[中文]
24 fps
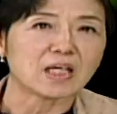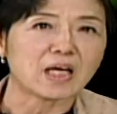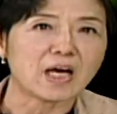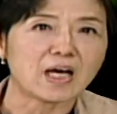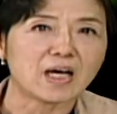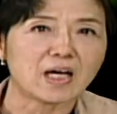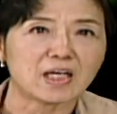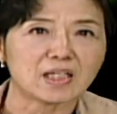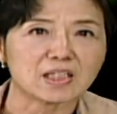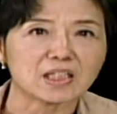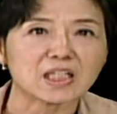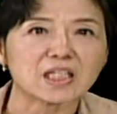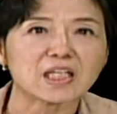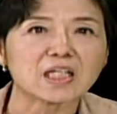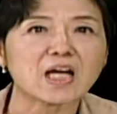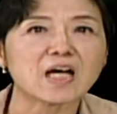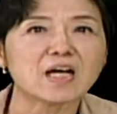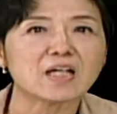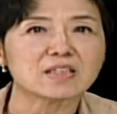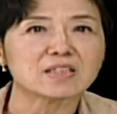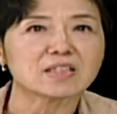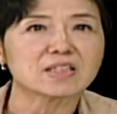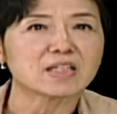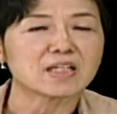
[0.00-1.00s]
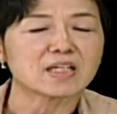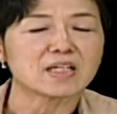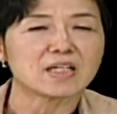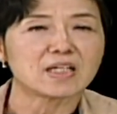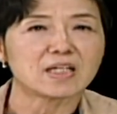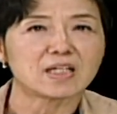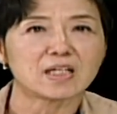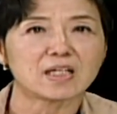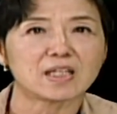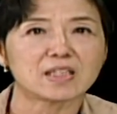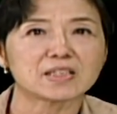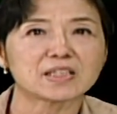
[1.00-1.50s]
呃，你要这
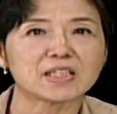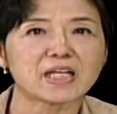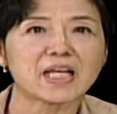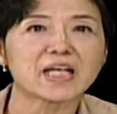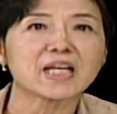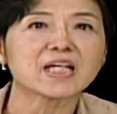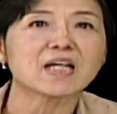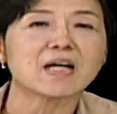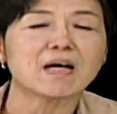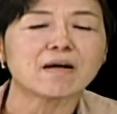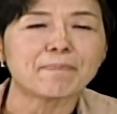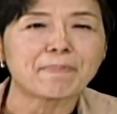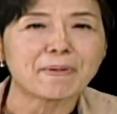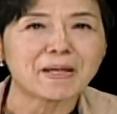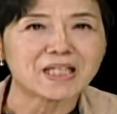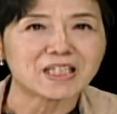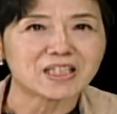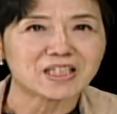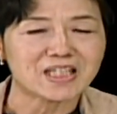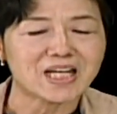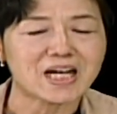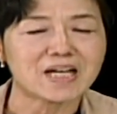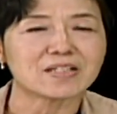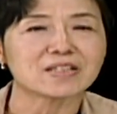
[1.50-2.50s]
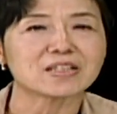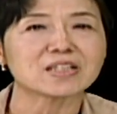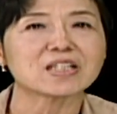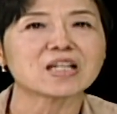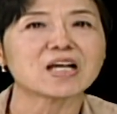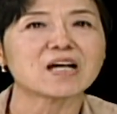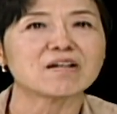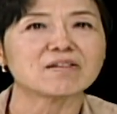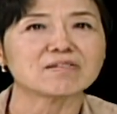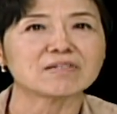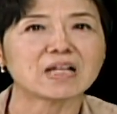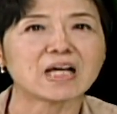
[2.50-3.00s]
个这一科被当
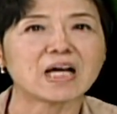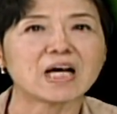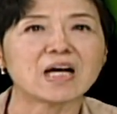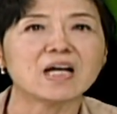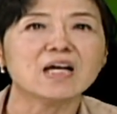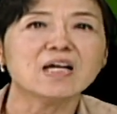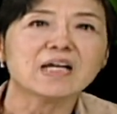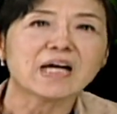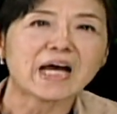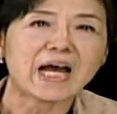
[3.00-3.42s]
掉呢，